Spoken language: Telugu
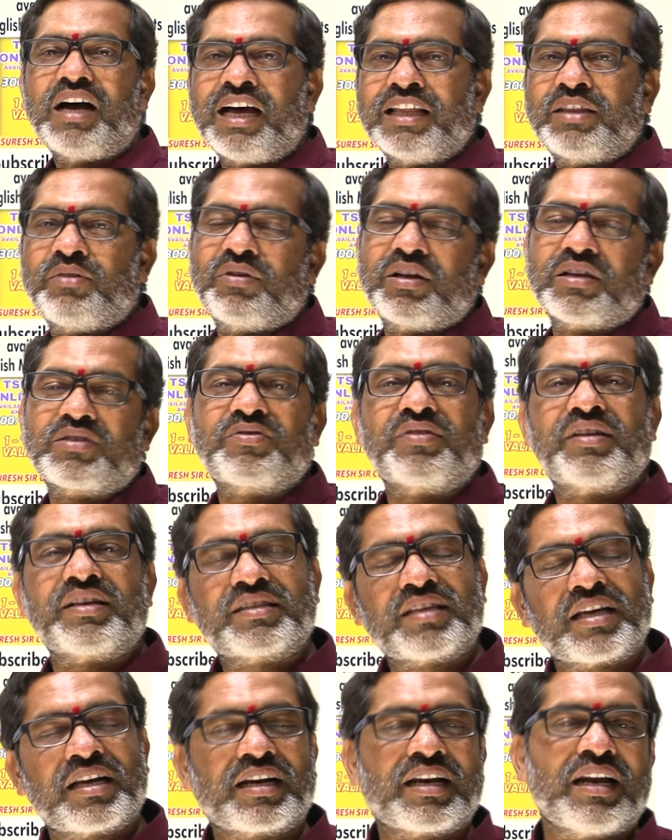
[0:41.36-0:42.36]
అది కూడా
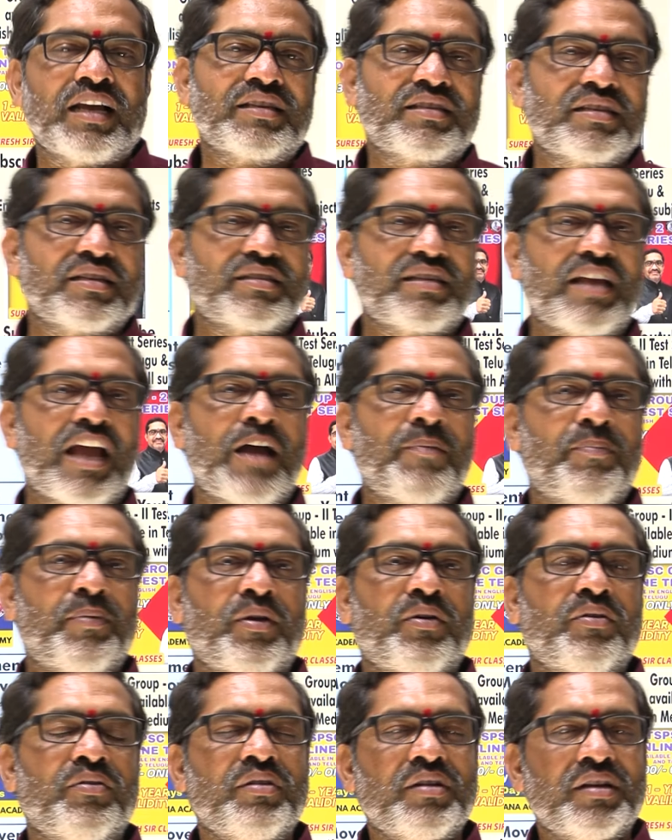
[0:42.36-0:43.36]
సురేష్ సార్ క్లాసెస్
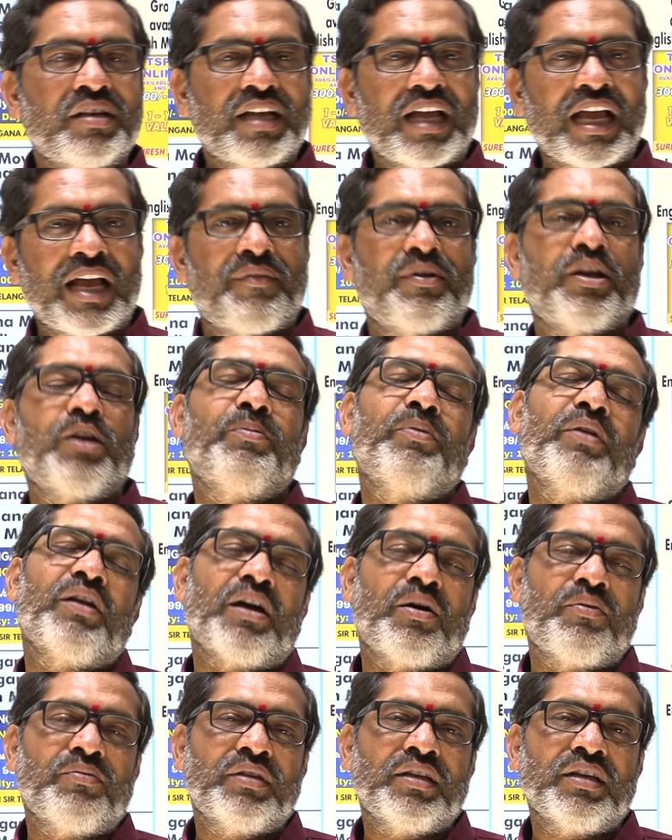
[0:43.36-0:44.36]
యాప్లో
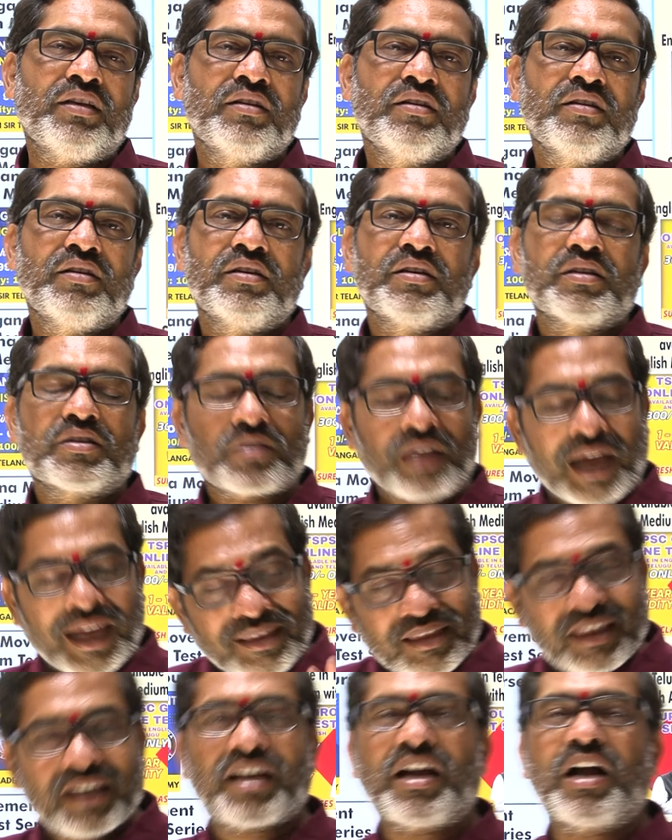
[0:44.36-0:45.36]
అవైలబుల్గా ఉంది
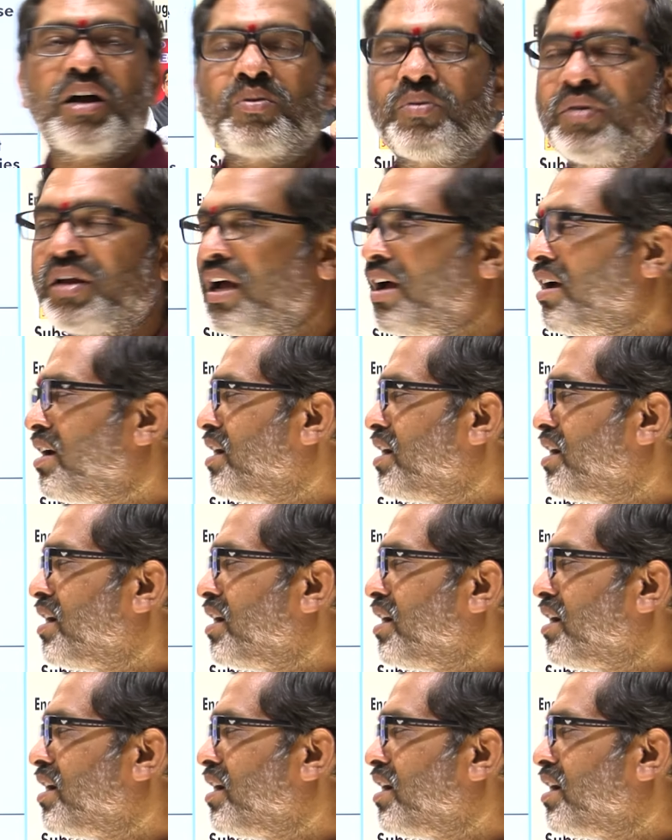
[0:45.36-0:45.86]
అంతేకాకుండా